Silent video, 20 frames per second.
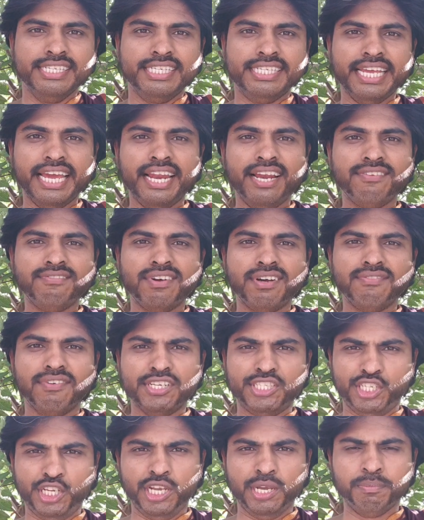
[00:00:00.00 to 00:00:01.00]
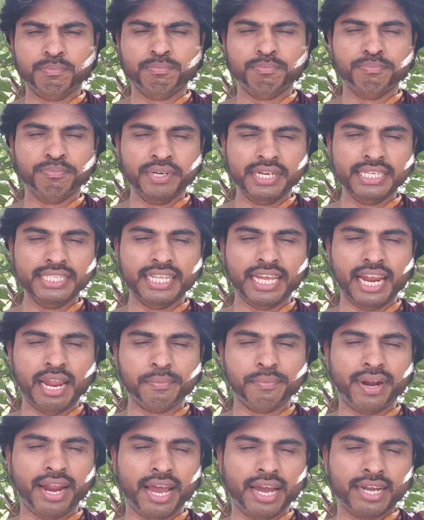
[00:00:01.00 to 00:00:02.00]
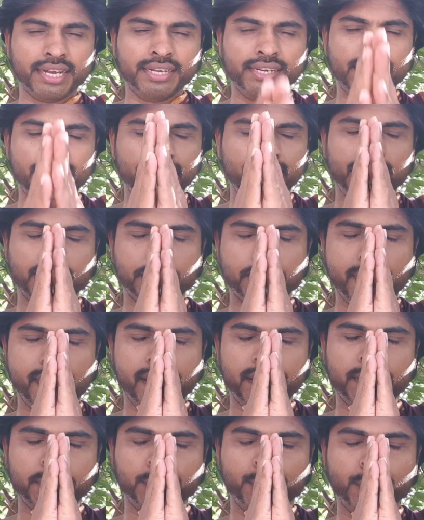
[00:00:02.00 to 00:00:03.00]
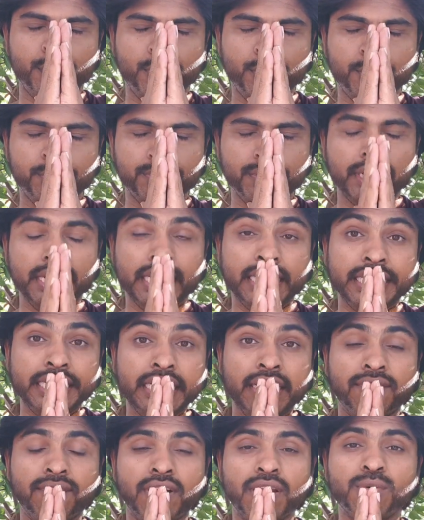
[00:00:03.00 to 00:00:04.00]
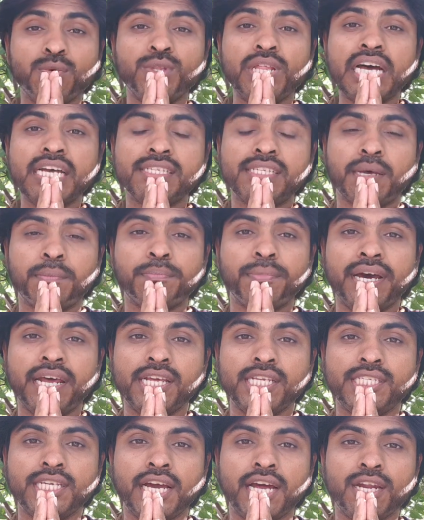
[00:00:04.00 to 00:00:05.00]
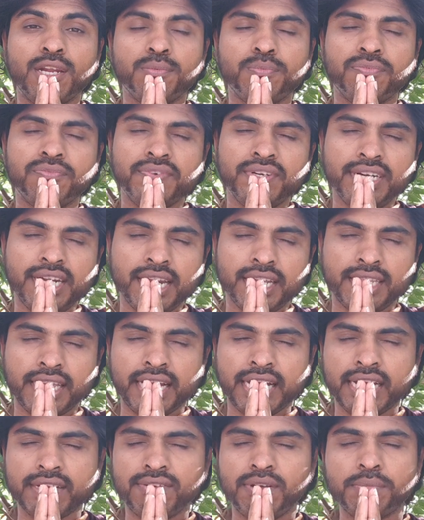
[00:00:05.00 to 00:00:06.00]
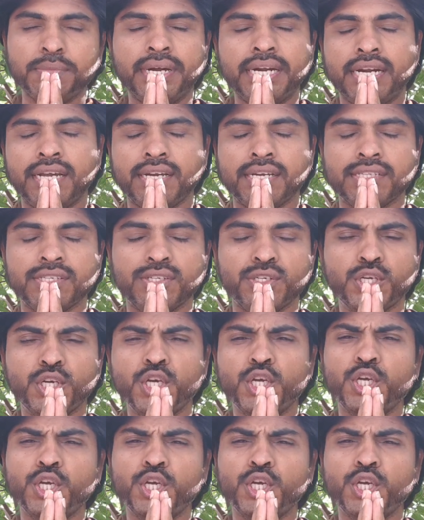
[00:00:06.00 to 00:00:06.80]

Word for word: செல்வ வசியம் மிகுந்த நபராக நீங்கள் மாற முடியும் எவ்வளவு தான் சம்பாதிச்சாலும் வீட்டில் தங்கவே மாட்டேங்குது